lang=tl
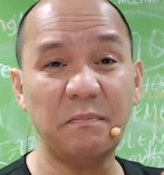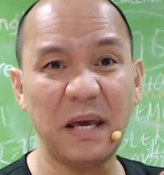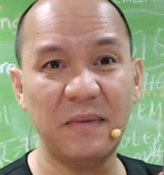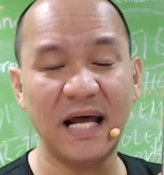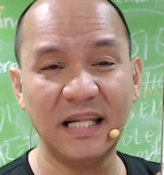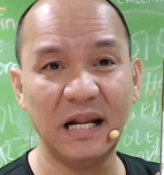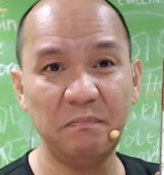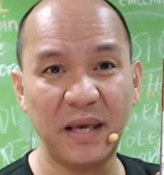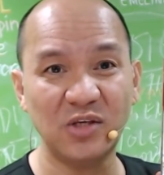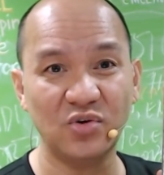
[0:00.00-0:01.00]
500
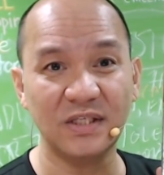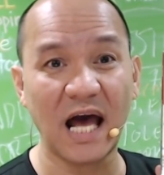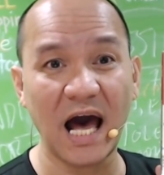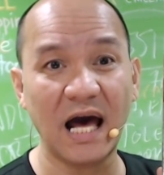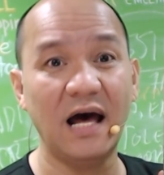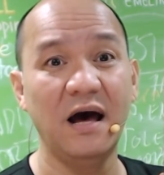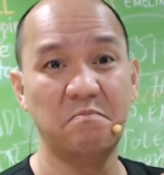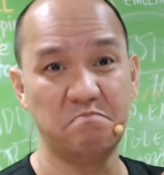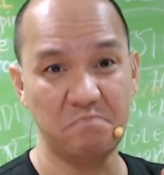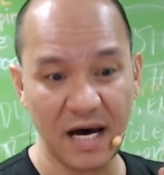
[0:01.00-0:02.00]
pesos a
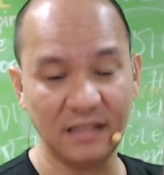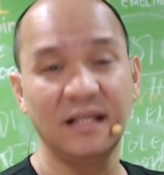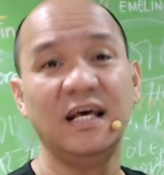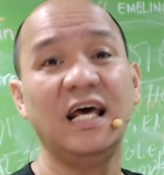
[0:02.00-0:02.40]
month.